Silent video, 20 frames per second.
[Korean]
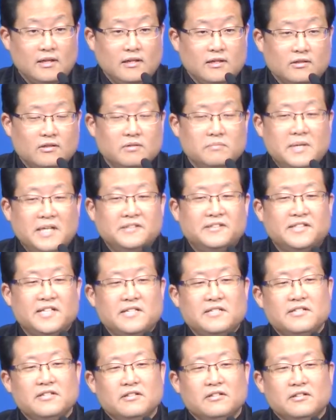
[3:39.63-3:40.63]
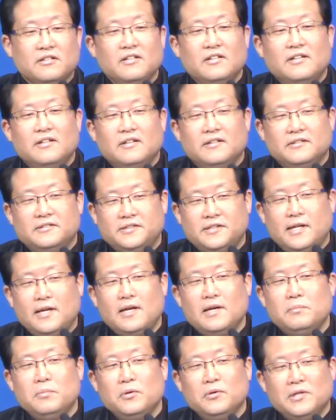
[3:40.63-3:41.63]
그 메시지를
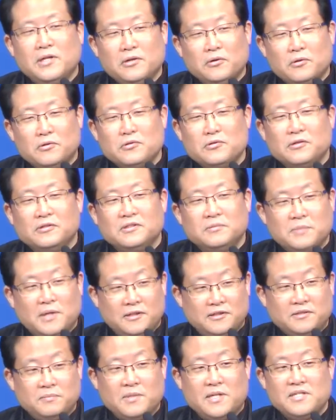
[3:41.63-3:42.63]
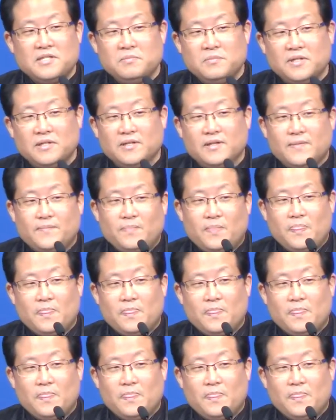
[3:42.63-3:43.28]
세 번에 걸쳐서 말씀하십니다.